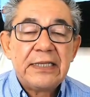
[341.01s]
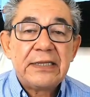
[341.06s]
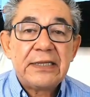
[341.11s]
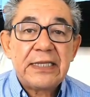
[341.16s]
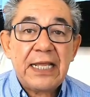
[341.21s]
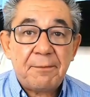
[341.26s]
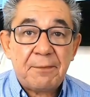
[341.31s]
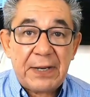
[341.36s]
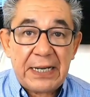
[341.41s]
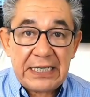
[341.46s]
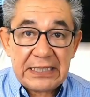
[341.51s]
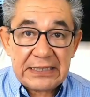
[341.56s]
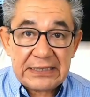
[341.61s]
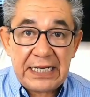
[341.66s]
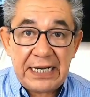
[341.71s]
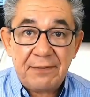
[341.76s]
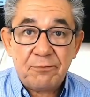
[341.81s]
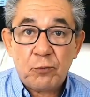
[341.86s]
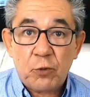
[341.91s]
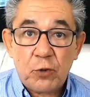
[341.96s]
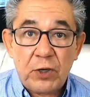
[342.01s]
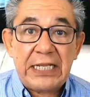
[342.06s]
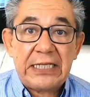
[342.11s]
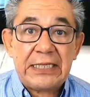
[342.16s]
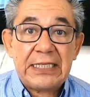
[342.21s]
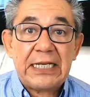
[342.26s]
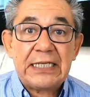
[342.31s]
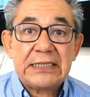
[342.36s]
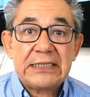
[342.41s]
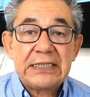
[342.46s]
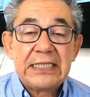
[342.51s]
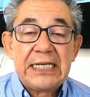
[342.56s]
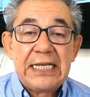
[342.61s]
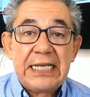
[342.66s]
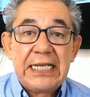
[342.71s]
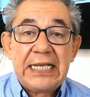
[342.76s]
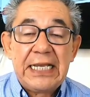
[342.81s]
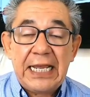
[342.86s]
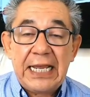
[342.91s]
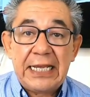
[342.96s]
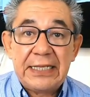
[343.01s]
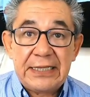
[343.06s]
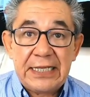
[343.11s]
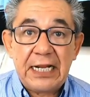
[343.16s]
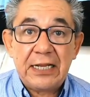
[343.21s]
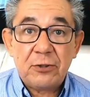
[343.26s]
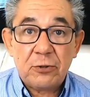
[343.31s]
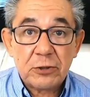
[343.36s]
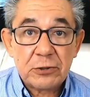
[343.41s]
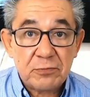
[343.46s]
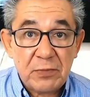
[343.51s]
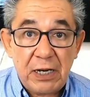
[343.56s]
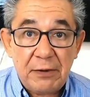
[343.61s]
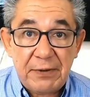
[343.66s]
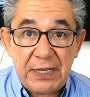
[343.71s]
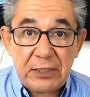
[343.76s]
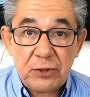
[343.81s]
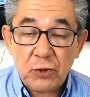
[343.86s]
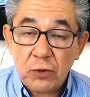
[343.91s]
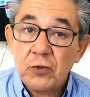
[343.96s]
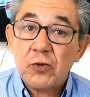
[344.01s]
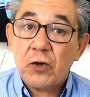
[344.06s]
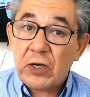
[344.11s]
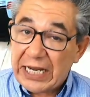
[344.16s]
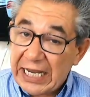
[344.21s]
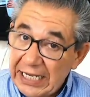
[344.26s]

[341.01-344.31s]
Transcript: de aparecer en boletas en el 2021,